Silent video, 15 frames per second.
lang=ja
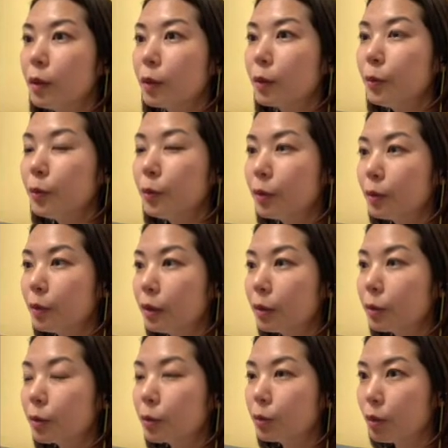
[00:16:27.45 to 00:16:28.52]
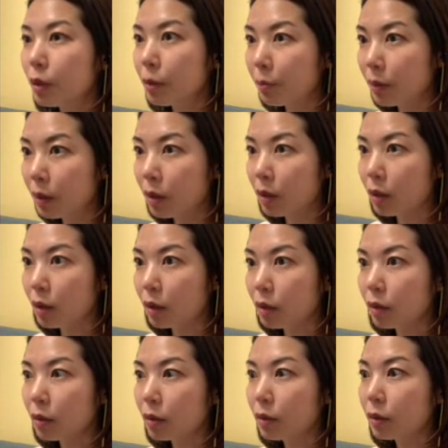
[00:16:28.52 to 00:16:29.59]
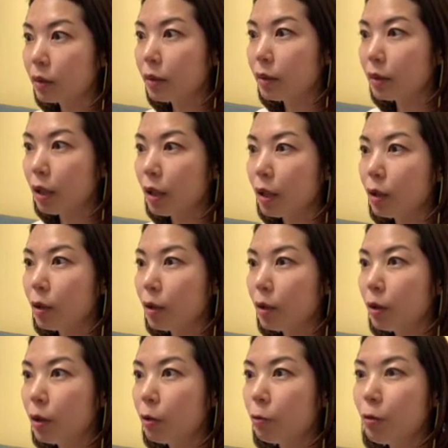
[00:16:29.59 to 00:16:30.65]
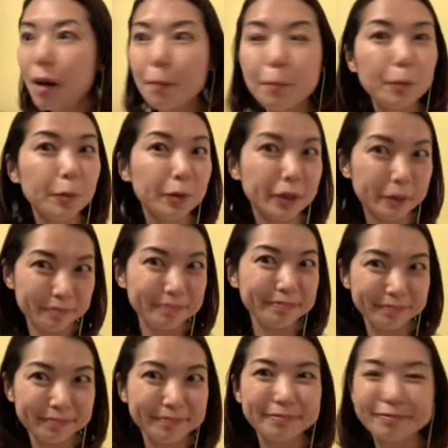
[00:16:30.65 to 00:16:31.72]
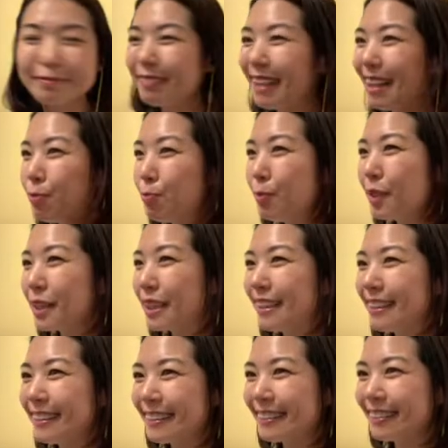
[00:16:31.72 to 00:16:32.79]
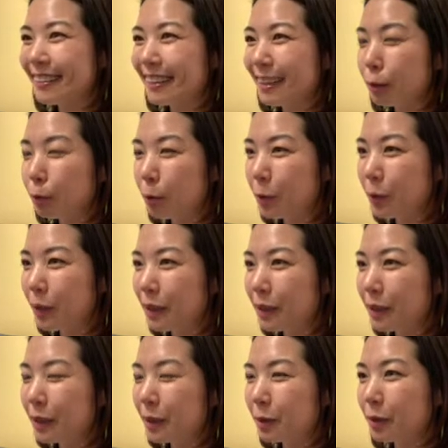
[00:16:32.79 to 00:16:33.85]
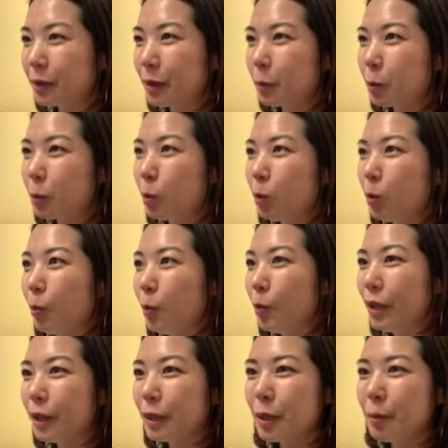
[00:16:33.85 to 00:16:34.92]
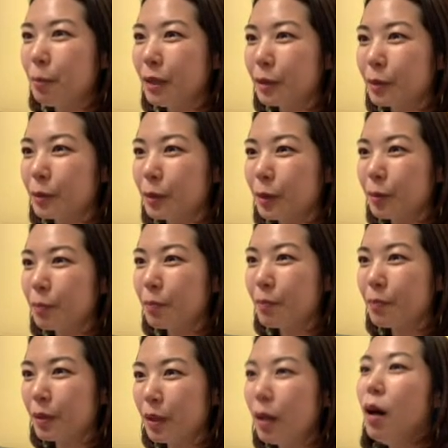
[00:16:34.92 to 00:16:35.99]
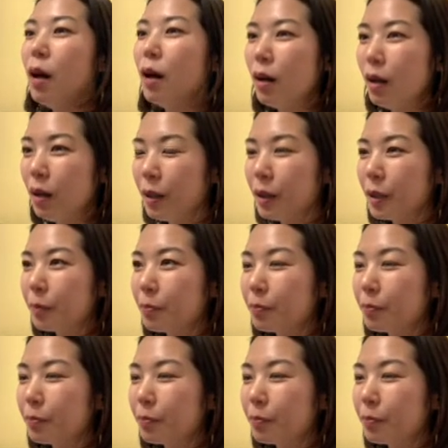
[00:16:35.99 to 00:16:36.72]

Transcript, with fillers: こういうので作ればなんか和っぽい、うん、和っぽい感じの建物ができるんだと思われます。はい、